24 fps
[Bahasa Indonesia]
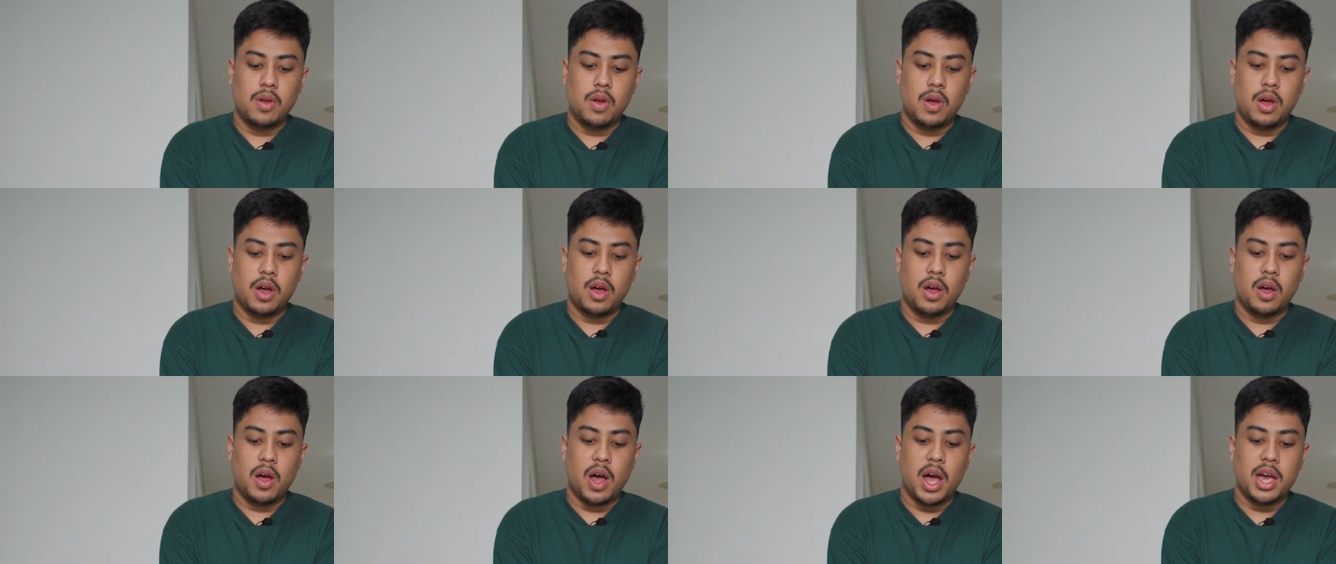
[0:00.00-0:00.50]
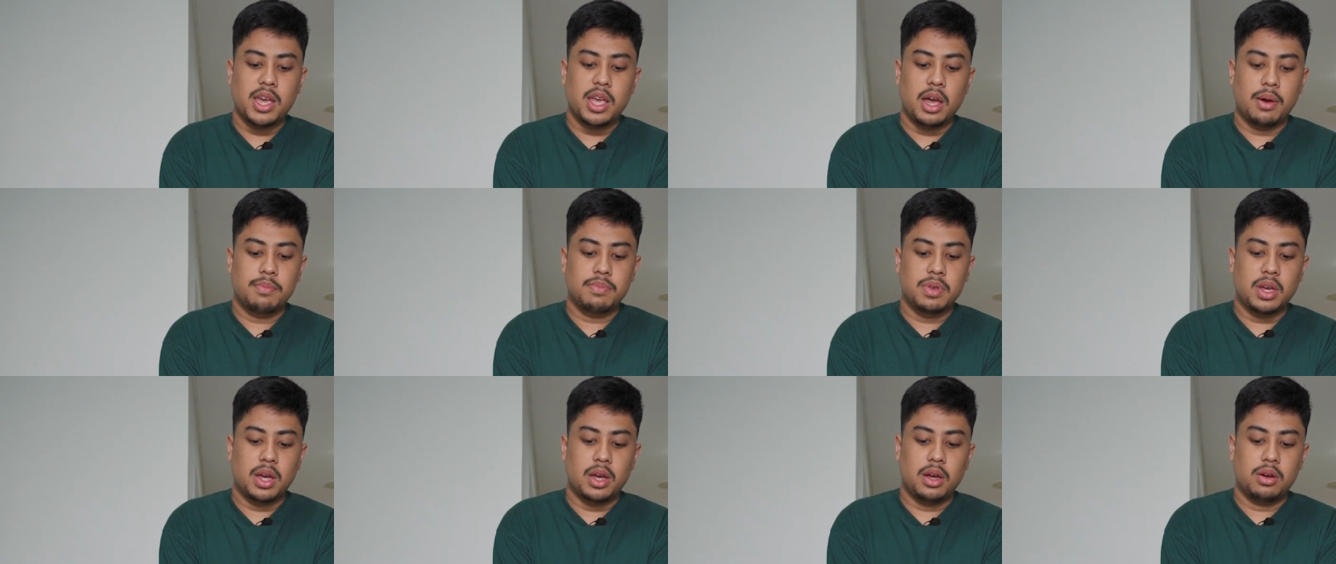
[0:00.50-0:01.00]
uh,
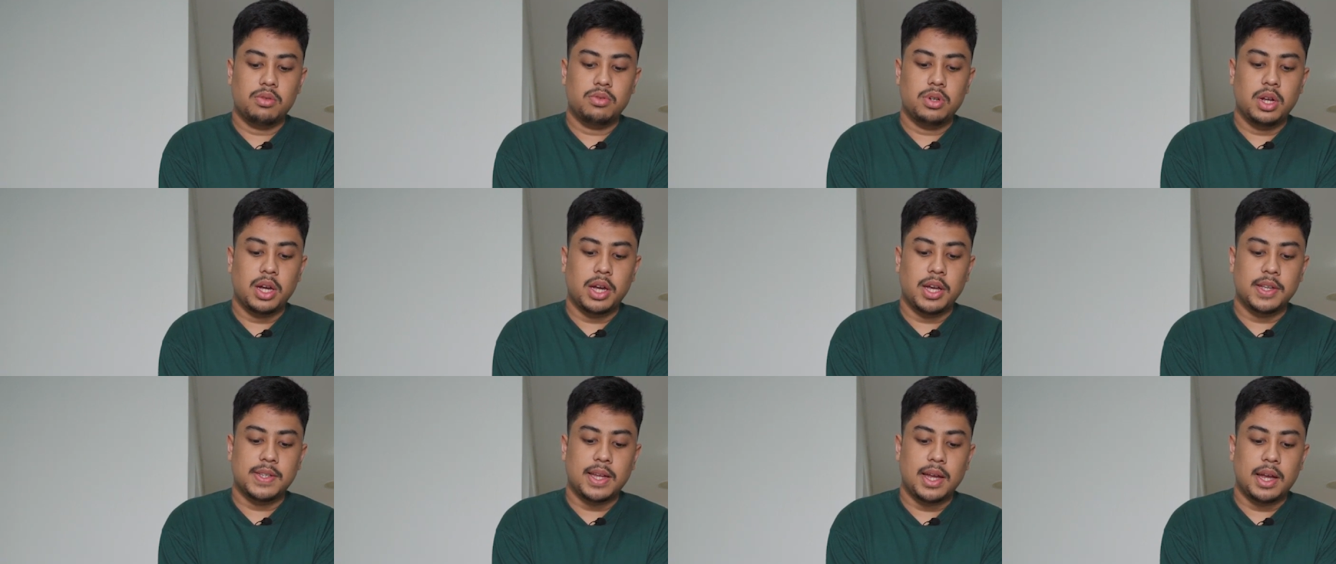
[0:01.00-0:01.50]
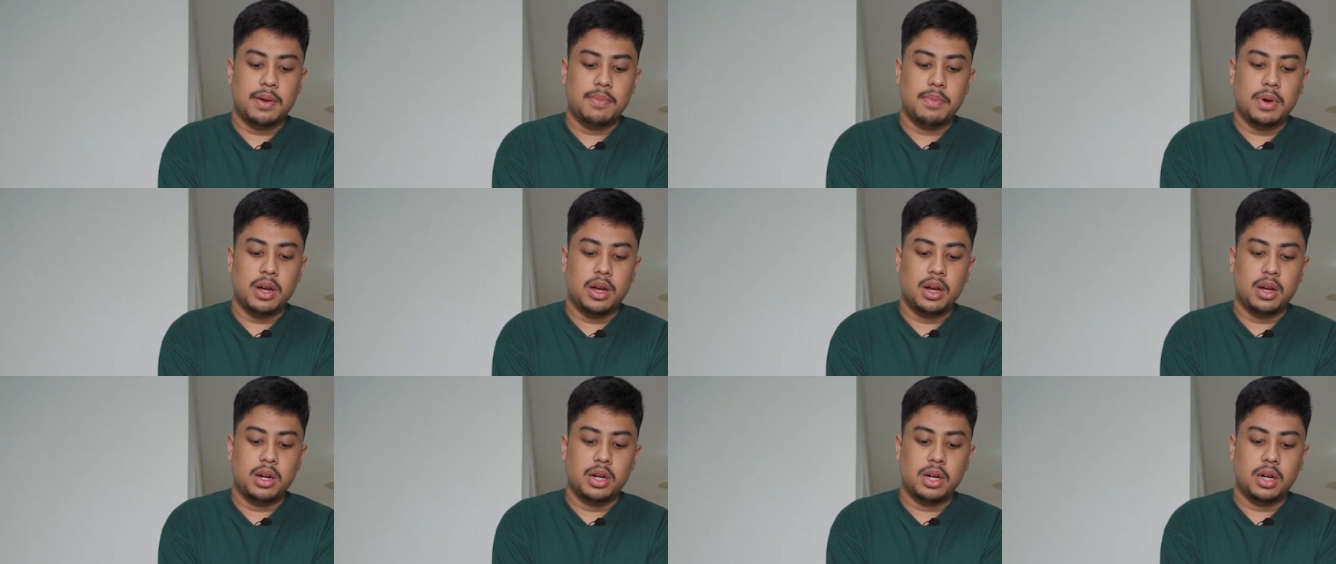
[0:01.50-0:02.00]
ayamnya udah kita
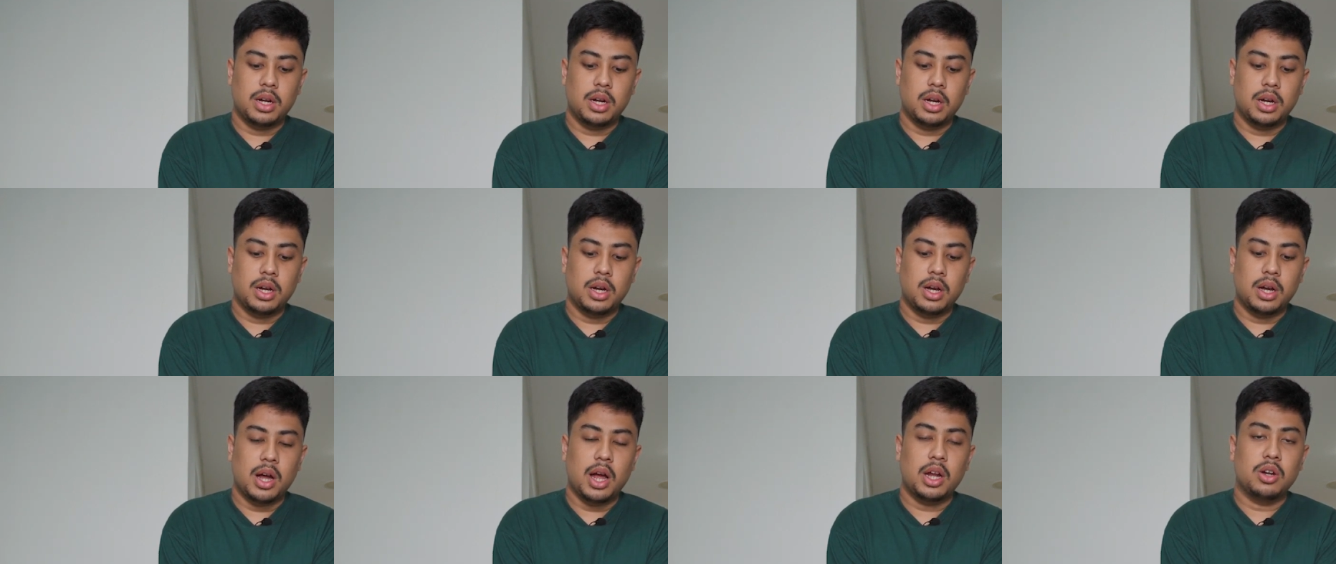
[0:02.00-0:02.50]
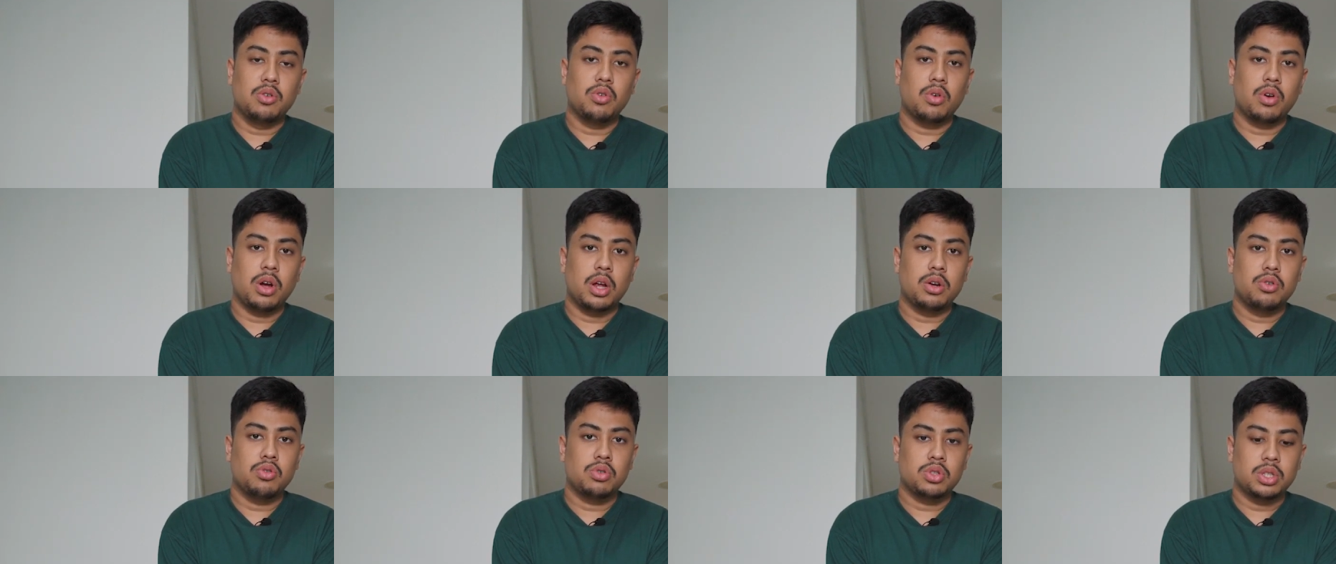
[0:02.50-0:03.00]
eh,
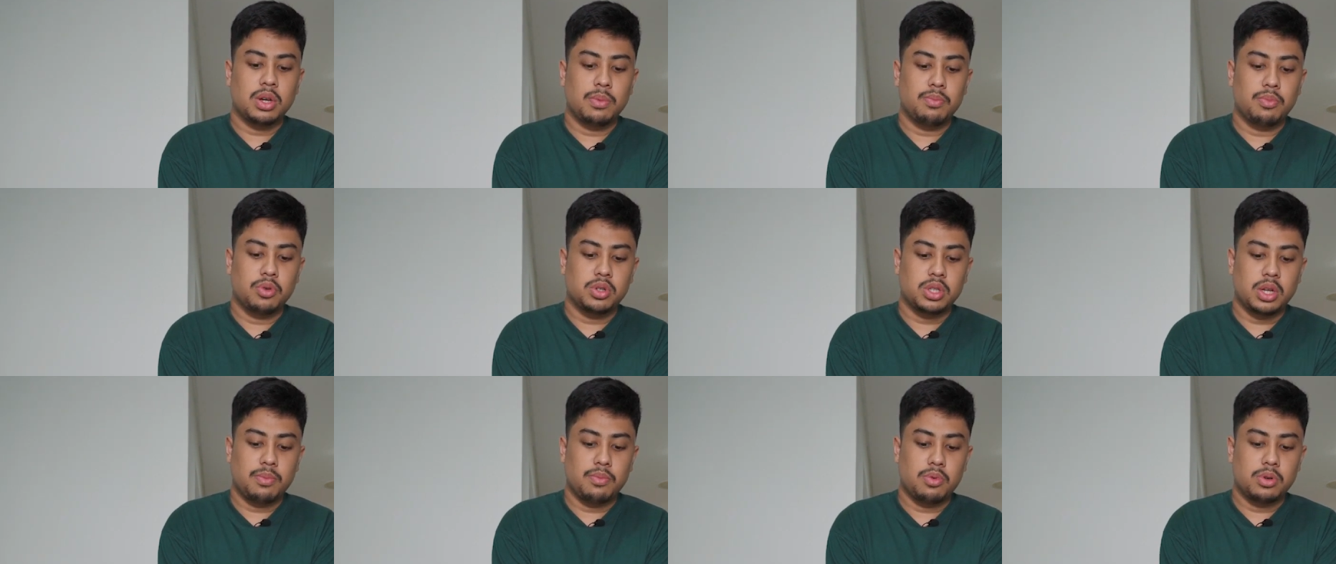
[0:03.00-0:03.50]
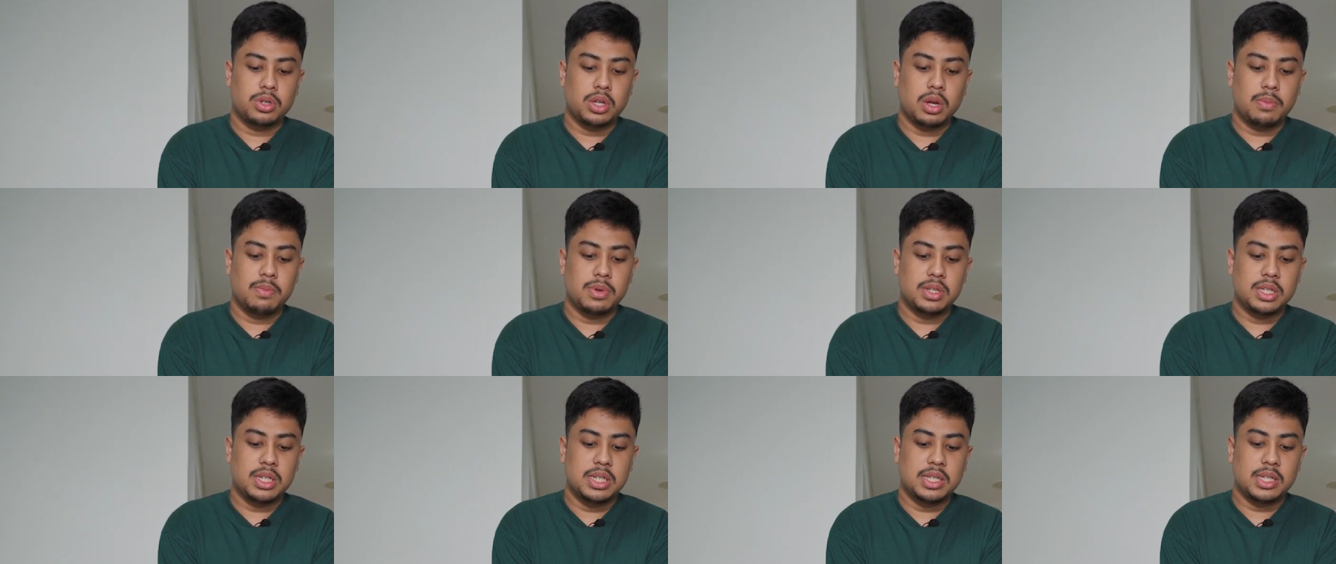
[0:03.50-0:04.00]
aduk-aduk, uh, campur-campur
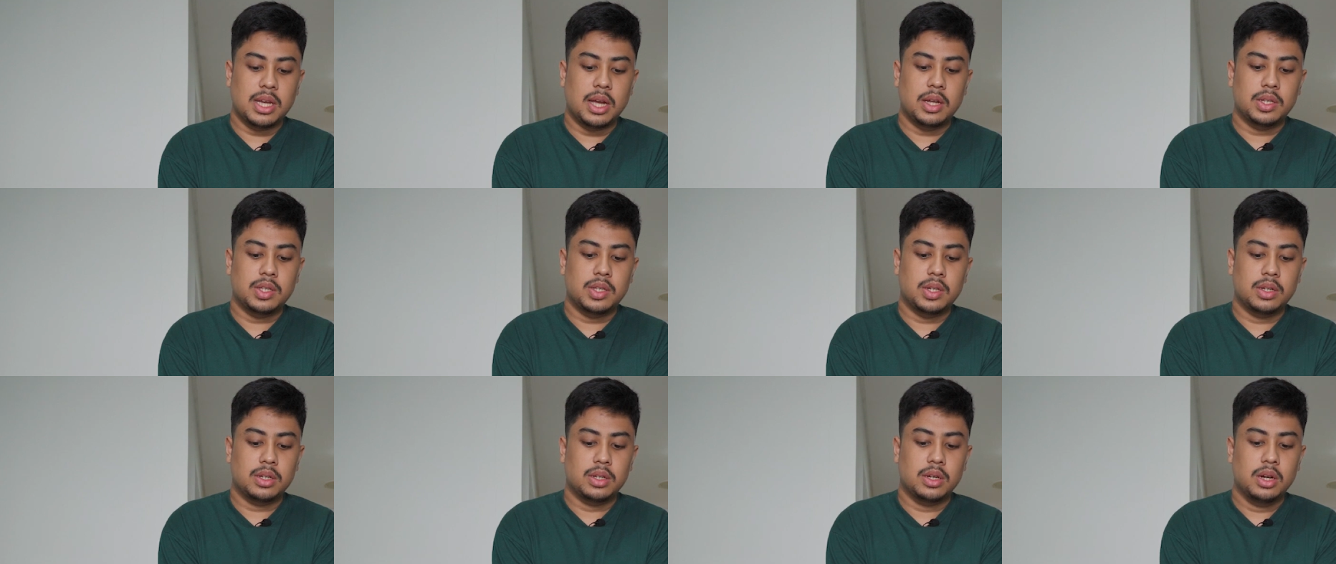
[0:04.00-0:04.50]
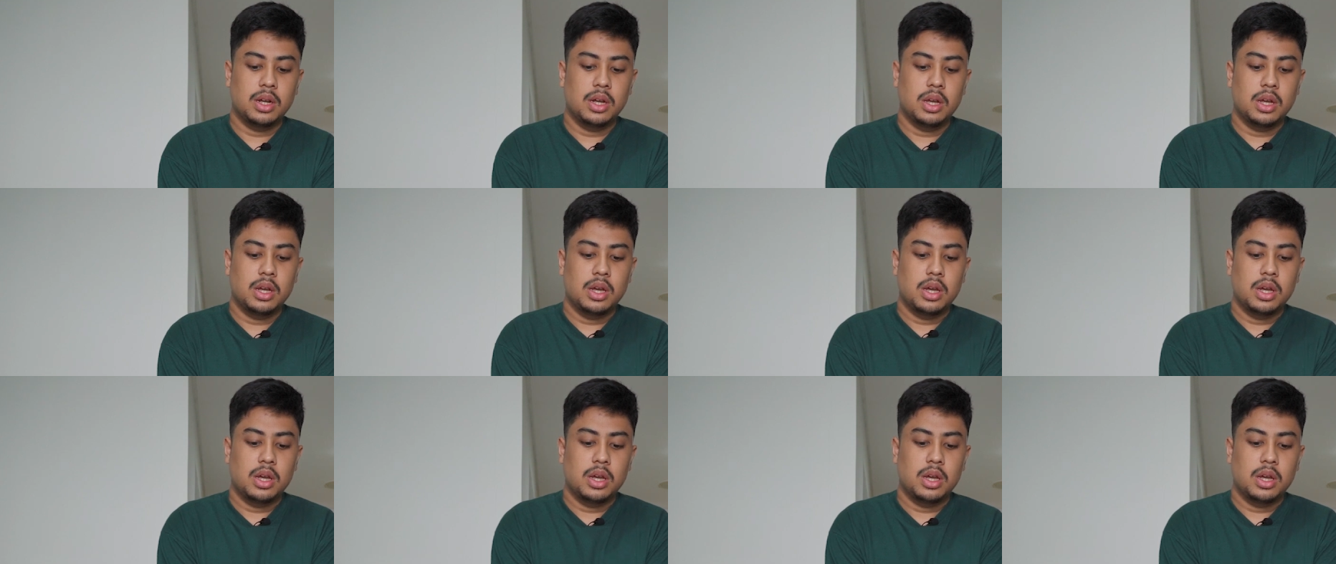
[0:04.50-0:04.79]
sama si santan,